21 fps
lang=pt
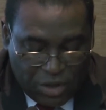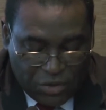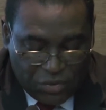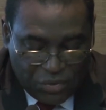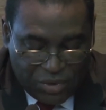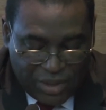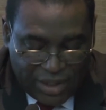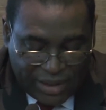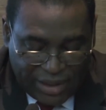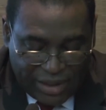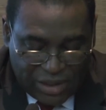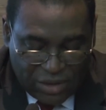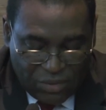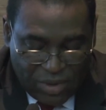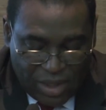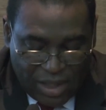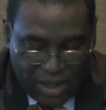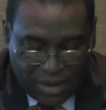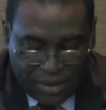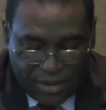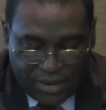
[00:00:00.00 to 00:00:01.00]
O
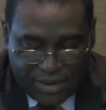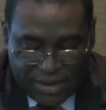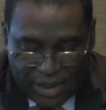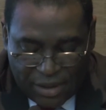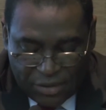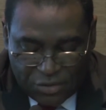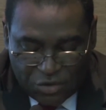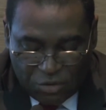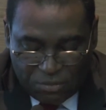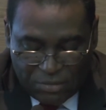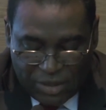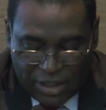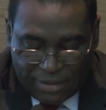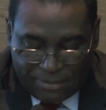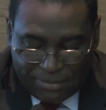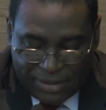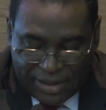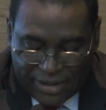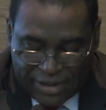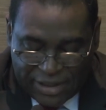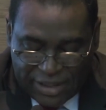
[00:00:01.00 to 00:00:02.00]
território de São Tomé e
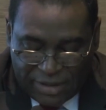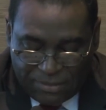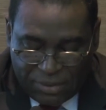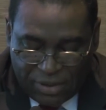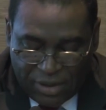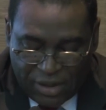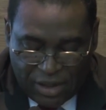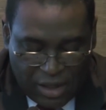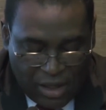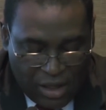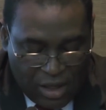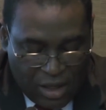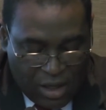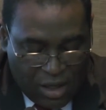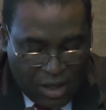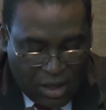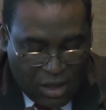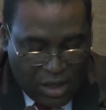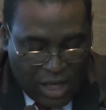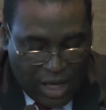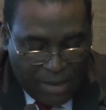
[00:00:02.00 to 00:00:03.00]
Príncipe,
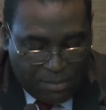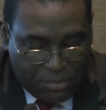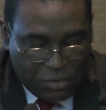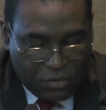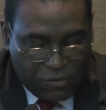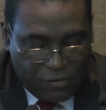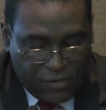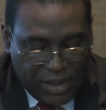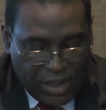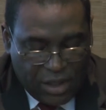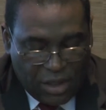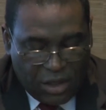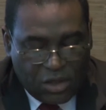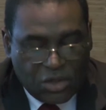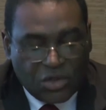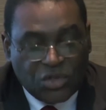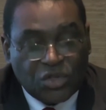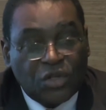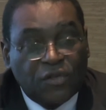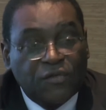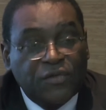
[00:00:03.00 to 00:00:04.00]
aprovado
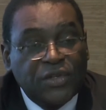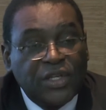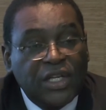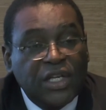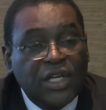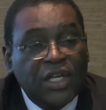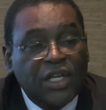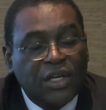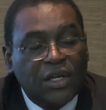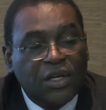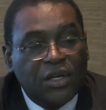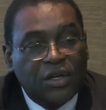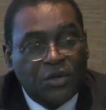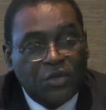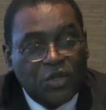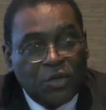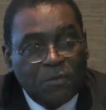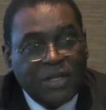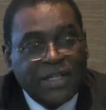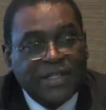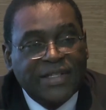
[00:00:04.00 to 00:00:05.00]
em janvier
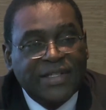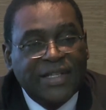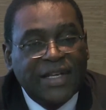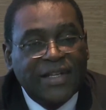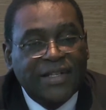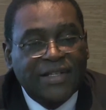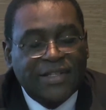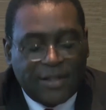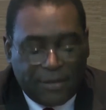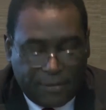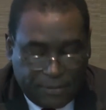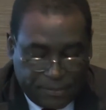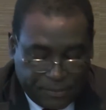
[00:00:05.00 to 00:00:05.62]
2016.